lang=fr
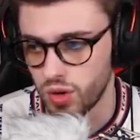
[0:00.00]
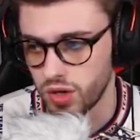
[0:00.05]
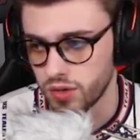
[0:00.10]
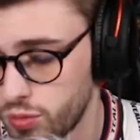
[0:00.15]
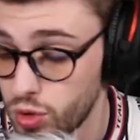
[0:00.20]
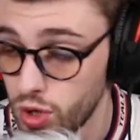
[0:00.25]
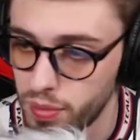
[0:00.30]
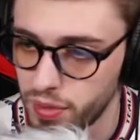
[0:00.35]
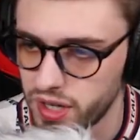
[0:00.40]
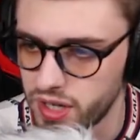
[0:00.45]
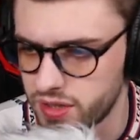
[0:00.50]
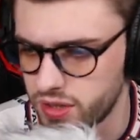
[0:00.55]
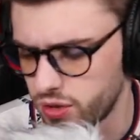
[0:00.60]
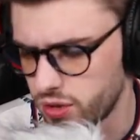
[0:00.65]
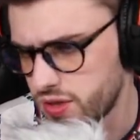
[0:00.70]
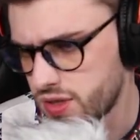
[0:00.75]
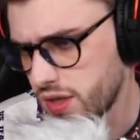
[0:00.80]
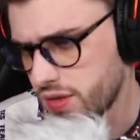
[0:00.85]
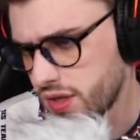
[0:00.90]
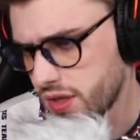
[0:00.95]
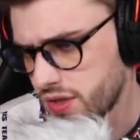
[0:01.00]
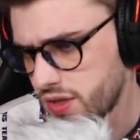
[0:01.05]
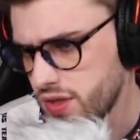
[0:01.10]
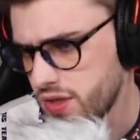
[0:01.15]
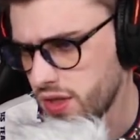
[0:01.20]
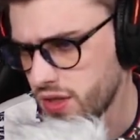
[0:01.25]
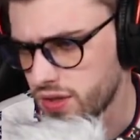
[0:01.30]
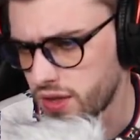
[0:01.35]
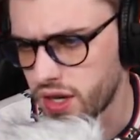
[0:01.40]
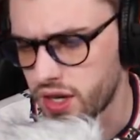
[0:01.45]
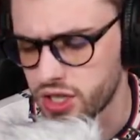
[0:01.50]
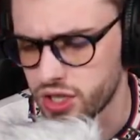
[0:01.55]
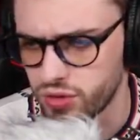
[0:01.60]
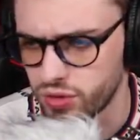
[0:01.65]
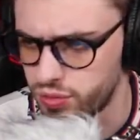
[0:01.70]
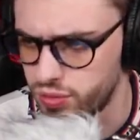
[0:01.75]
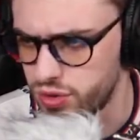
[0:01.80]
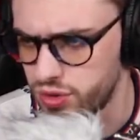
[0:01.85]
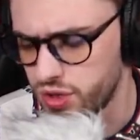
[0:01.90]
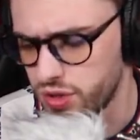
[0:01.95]
War. Comme quoi, après la tendance inversée, c'est les Treyarch qui
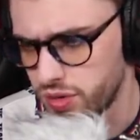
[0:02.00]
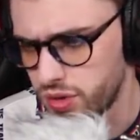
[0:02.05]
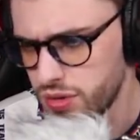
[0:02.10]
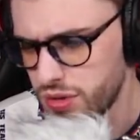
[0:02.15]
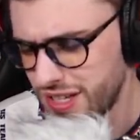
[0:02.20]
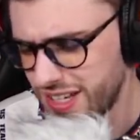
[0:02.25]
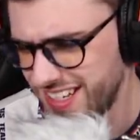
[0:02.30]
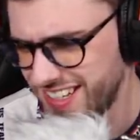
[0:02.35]
font plus de ventes.